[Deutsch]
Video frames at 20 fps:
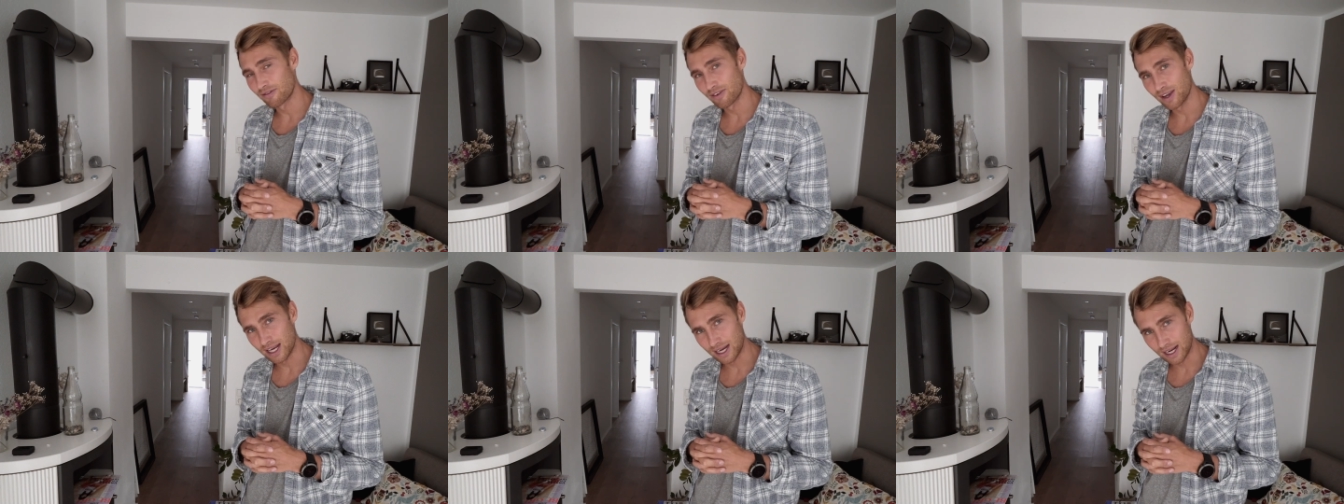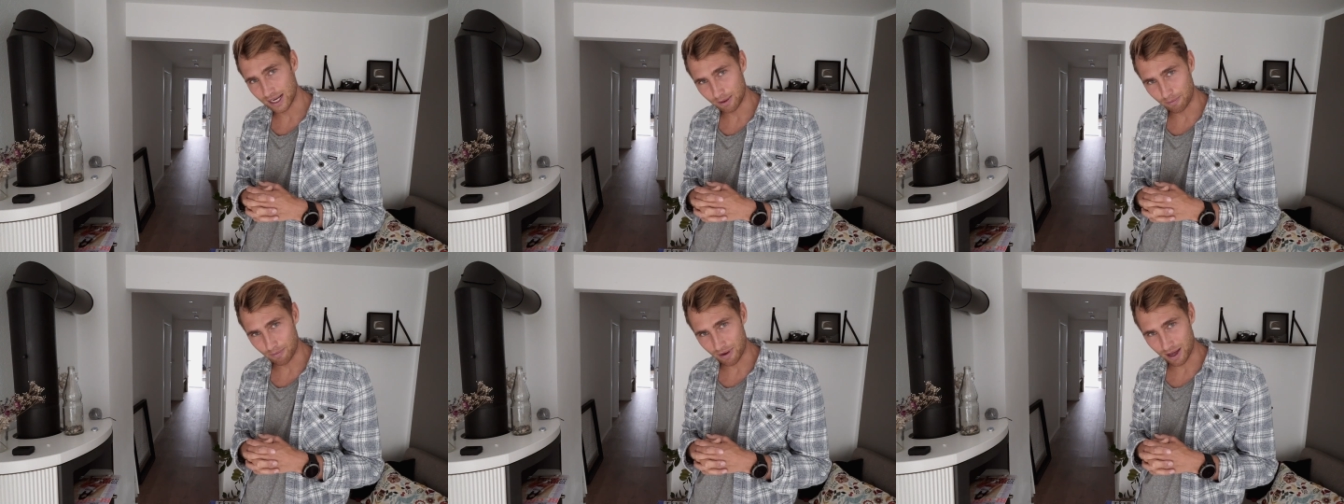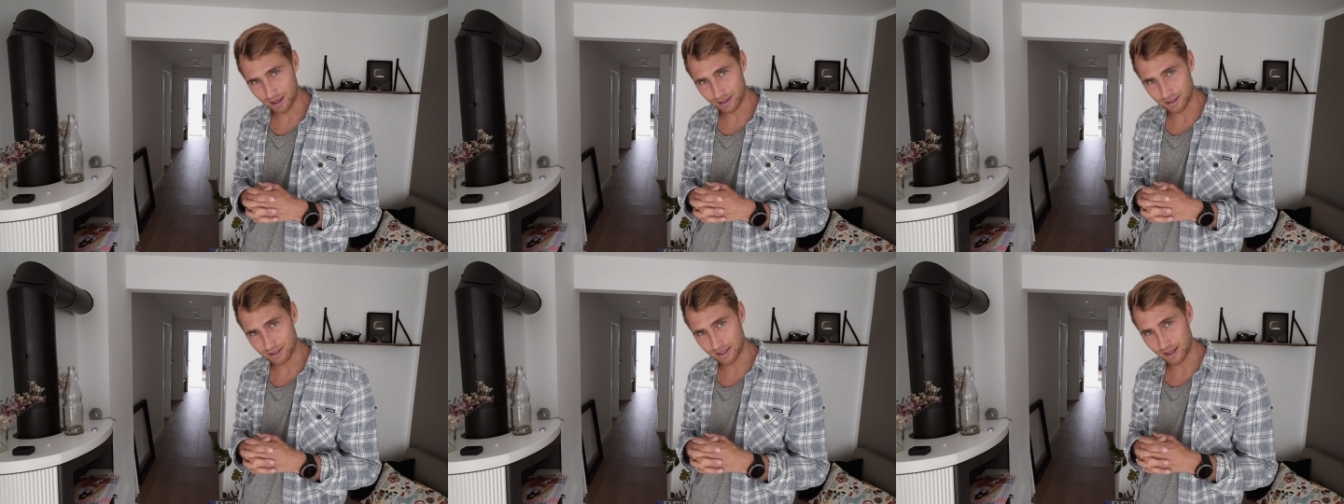Fehler
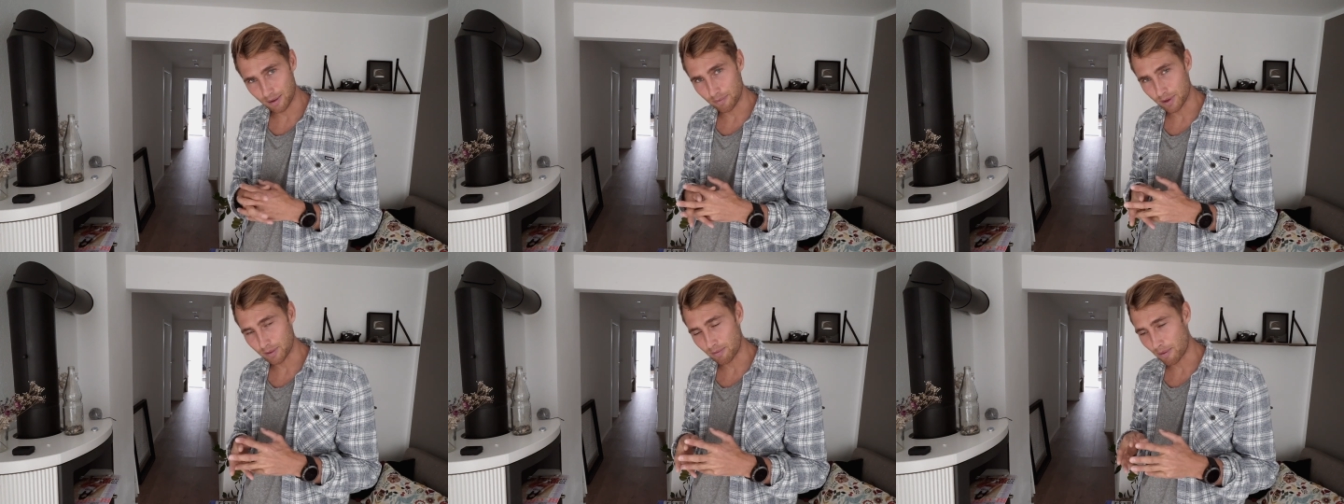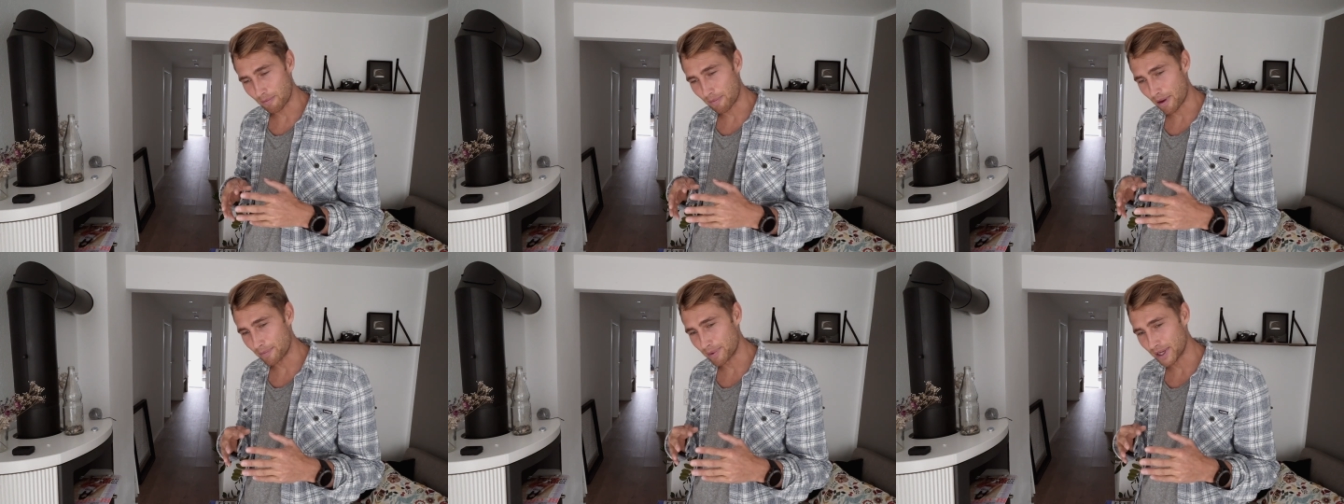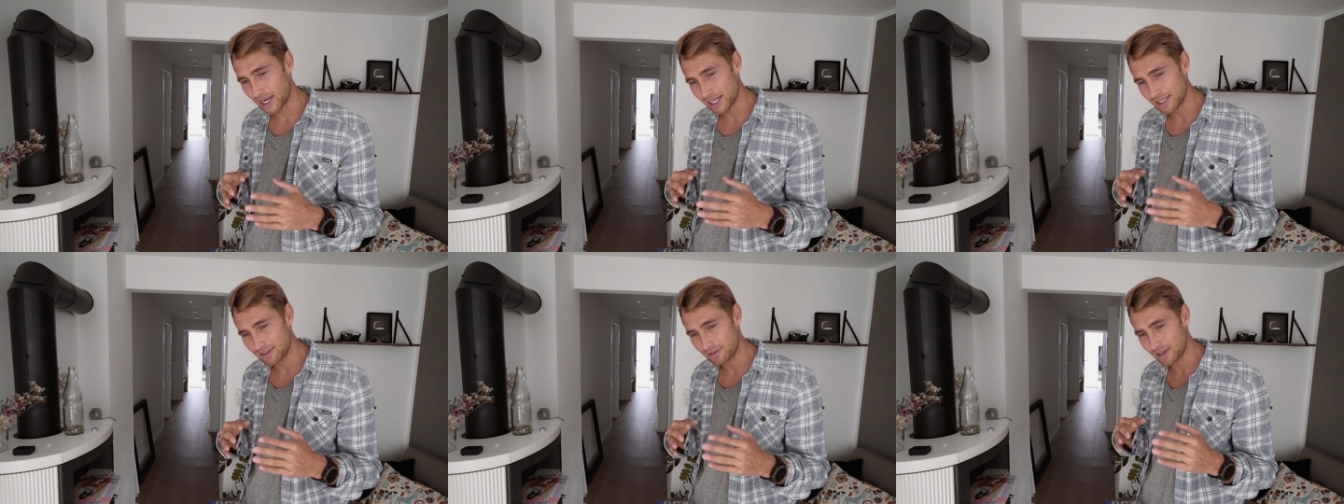gemacht, zusammen mit meinem
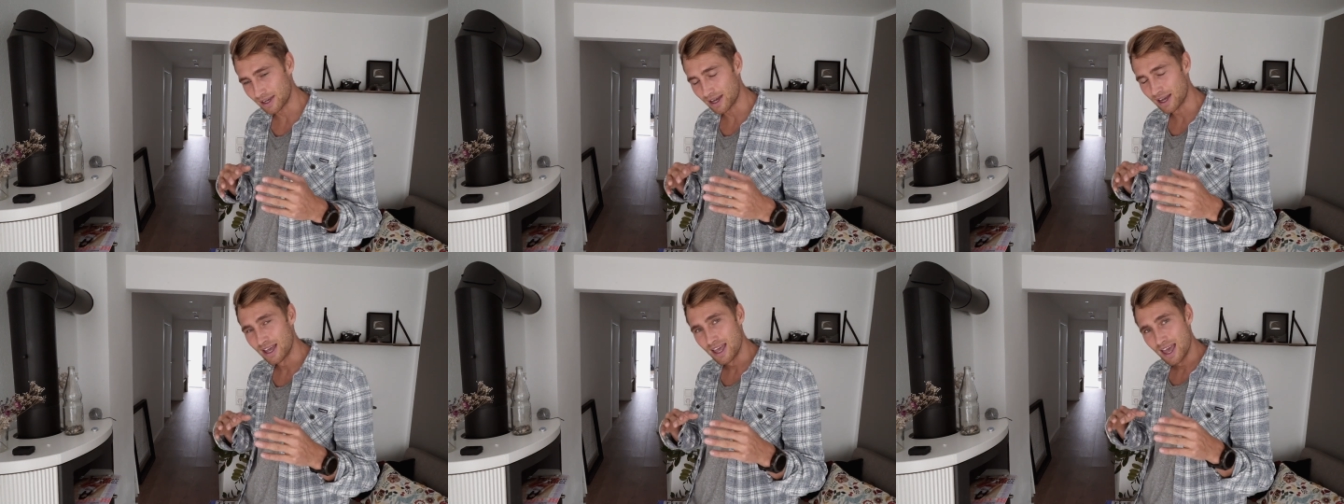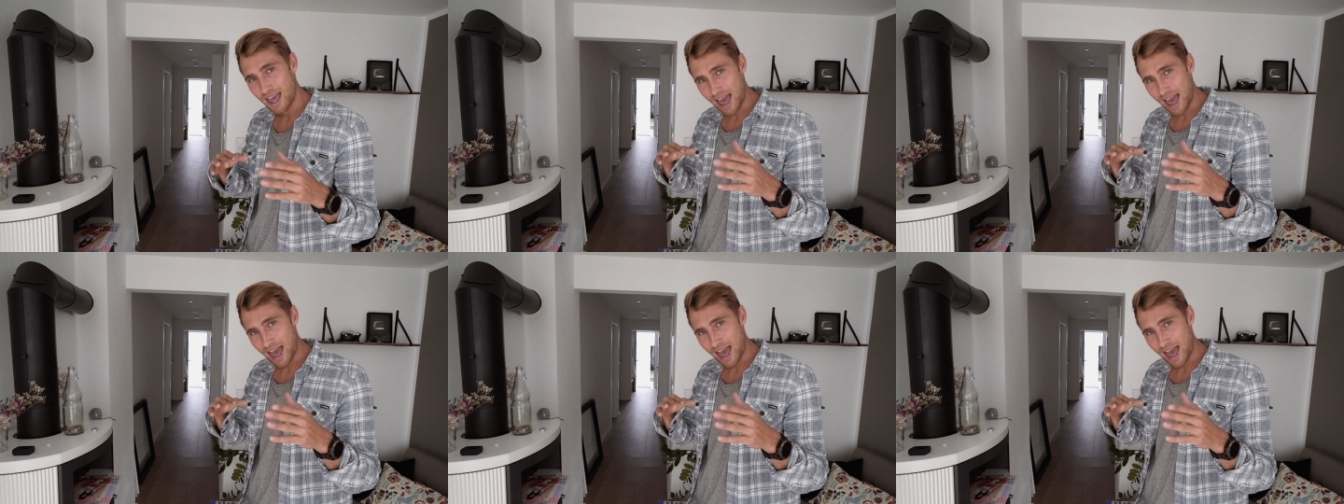Papa, dass wir